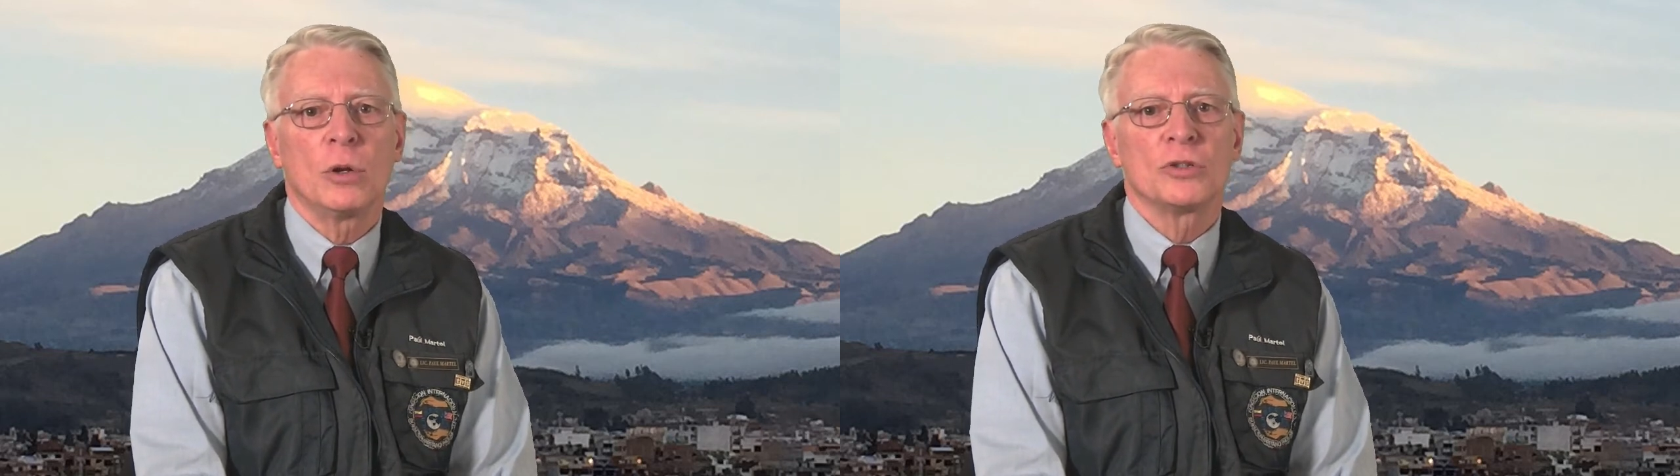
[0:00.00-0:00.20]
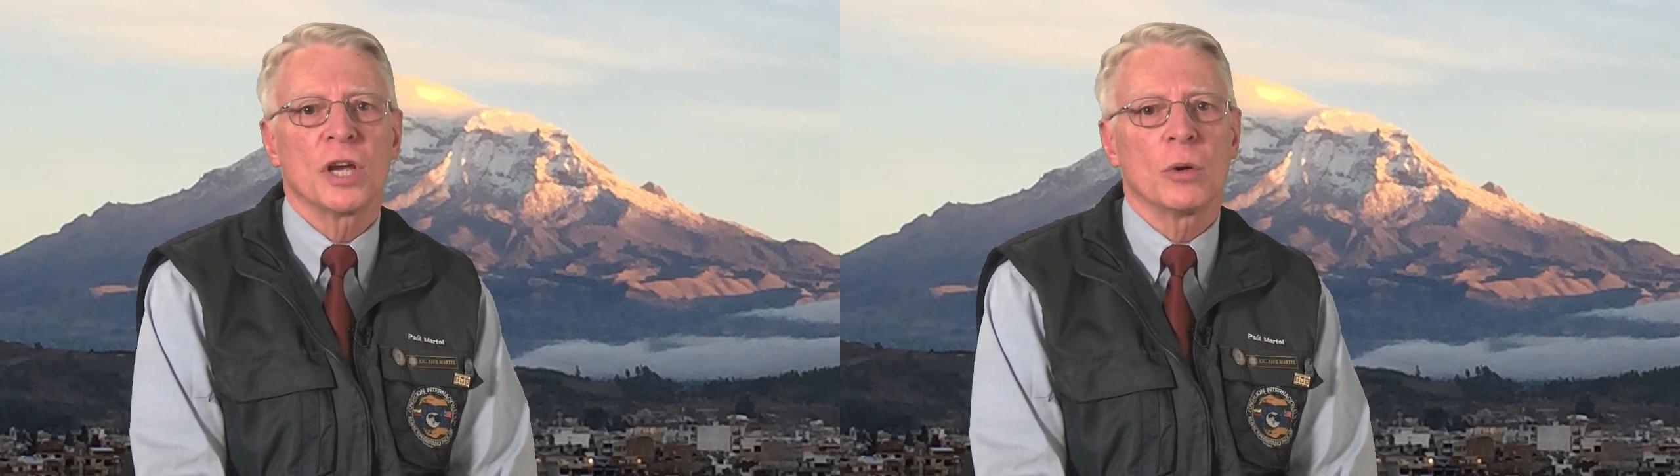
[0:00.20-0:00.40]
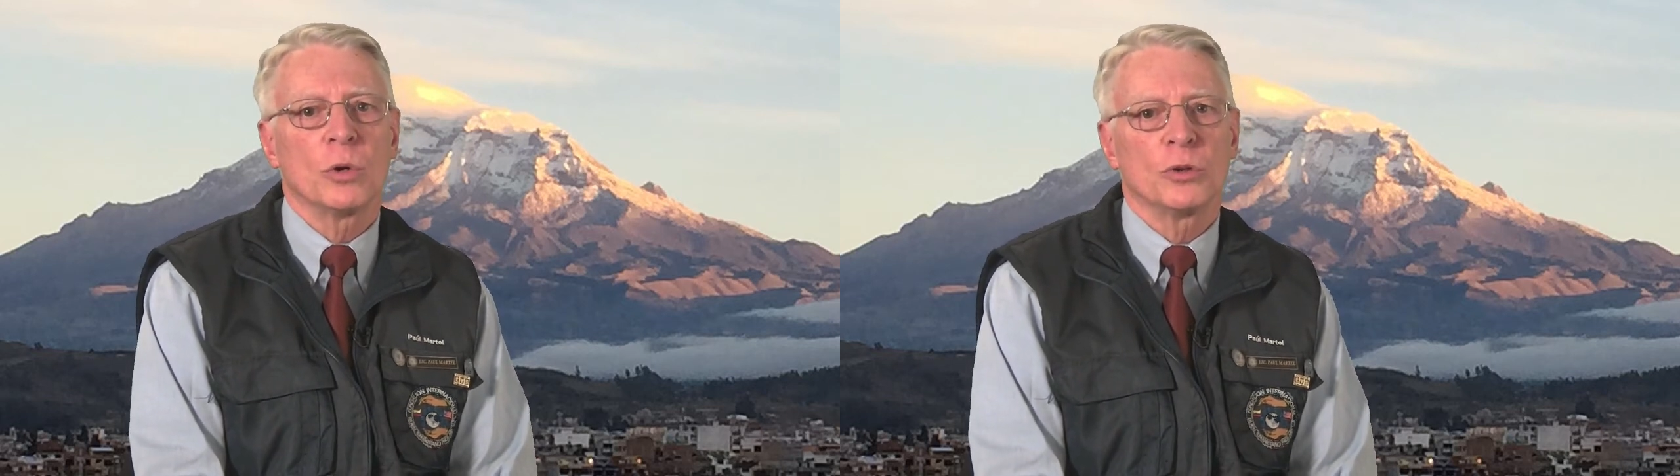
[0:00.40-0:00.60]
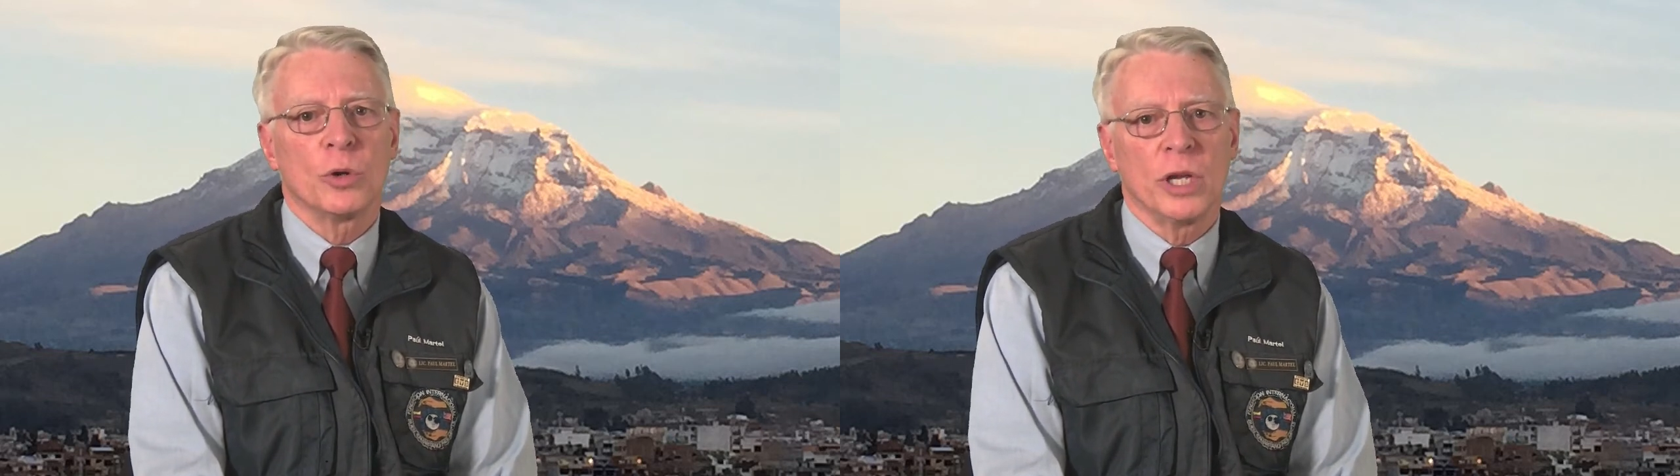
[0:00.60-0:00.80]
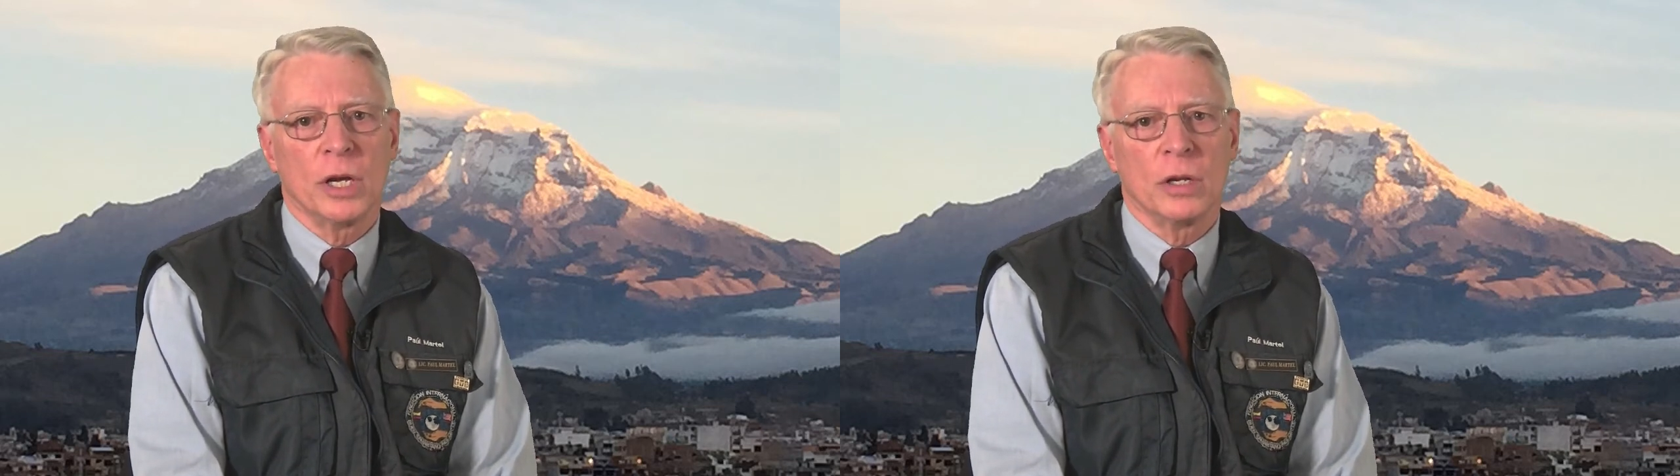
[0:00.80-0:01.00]
los
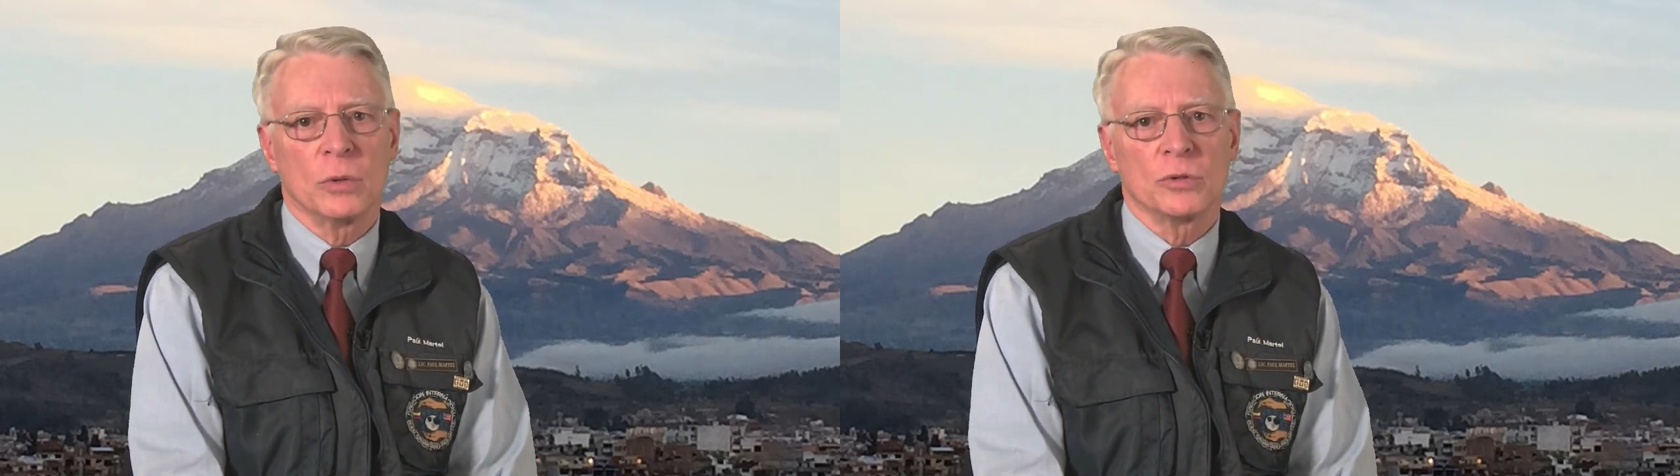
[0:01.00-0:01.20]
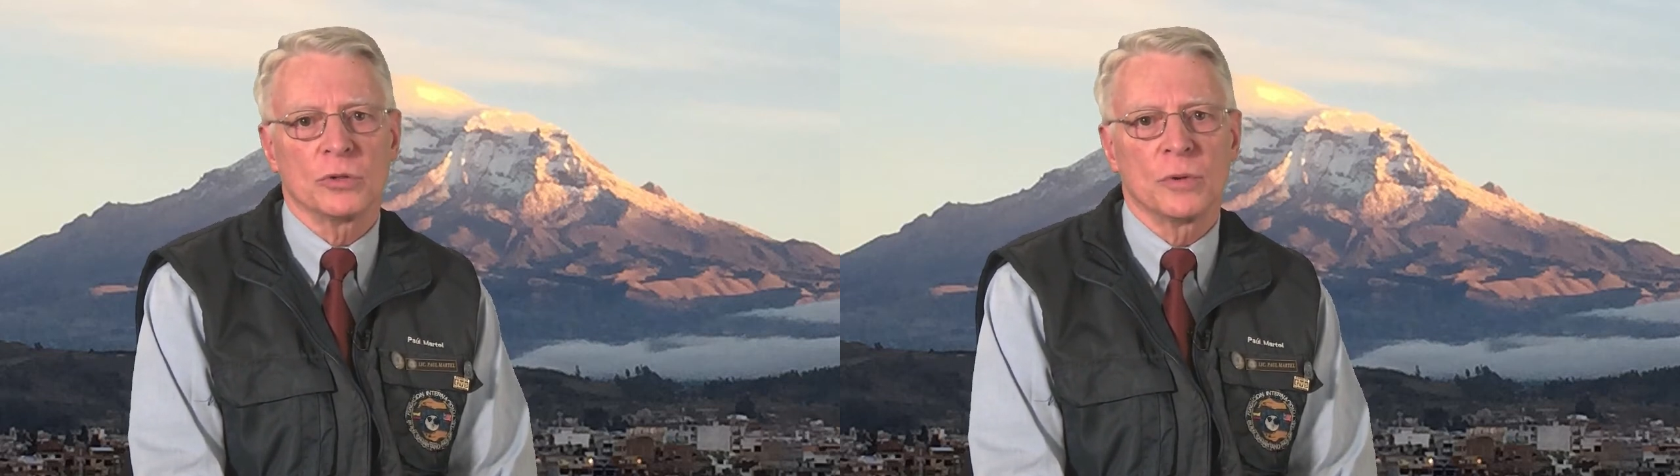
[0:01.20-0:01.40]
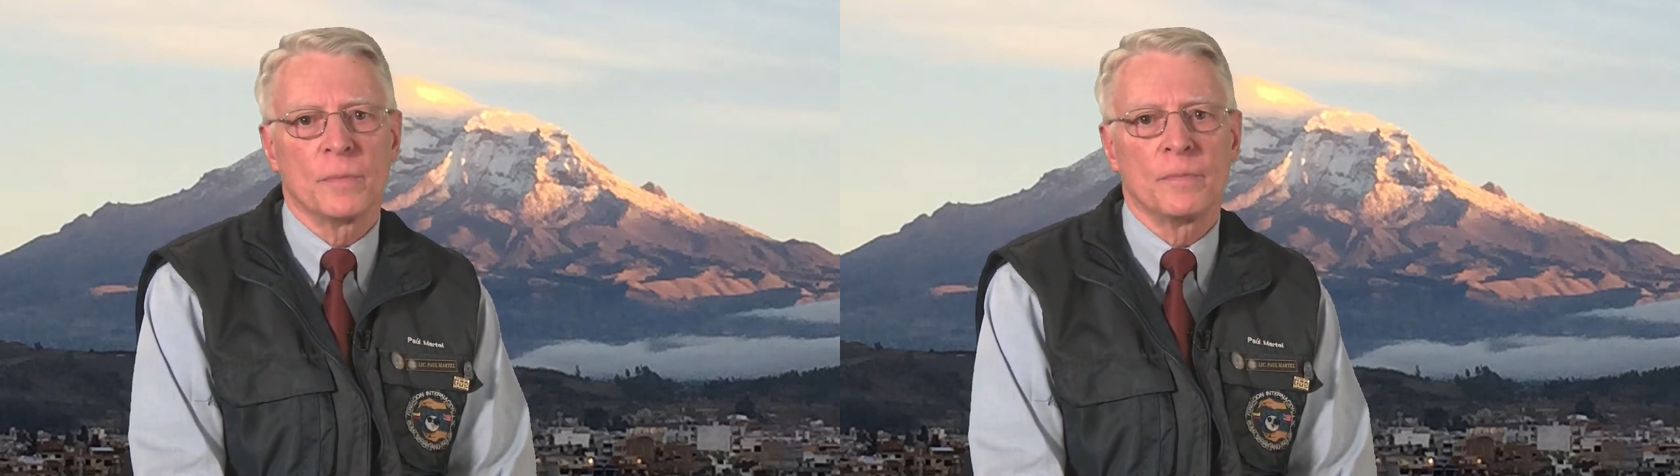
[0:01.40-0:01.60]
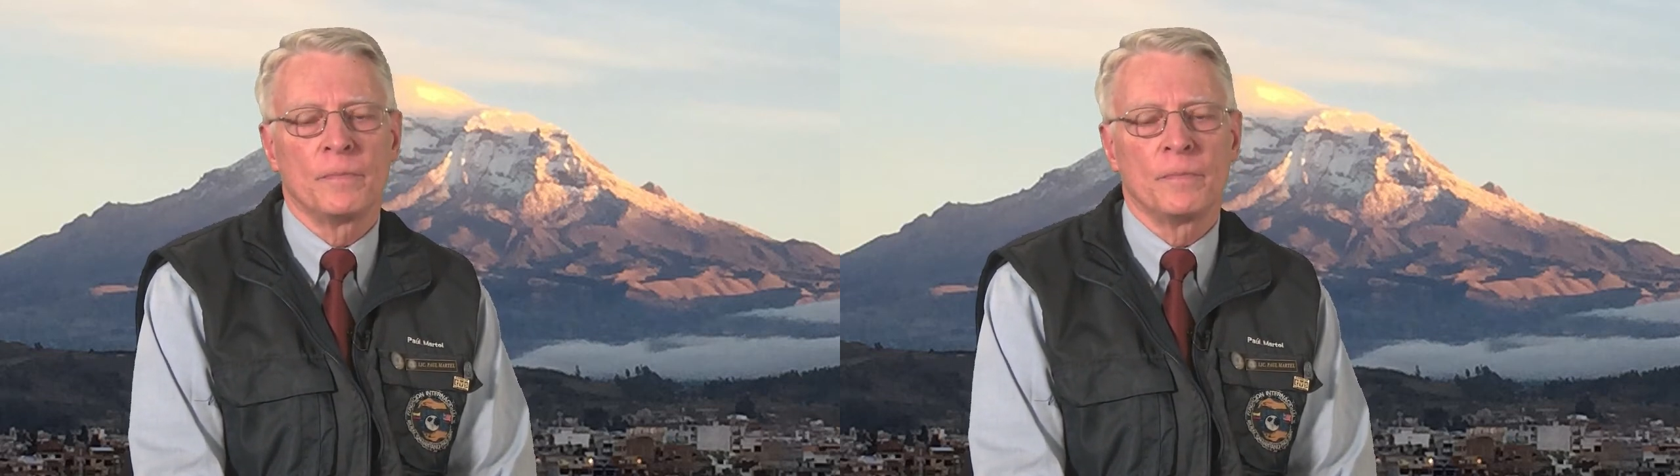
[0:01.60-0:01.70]
ecuatorianos.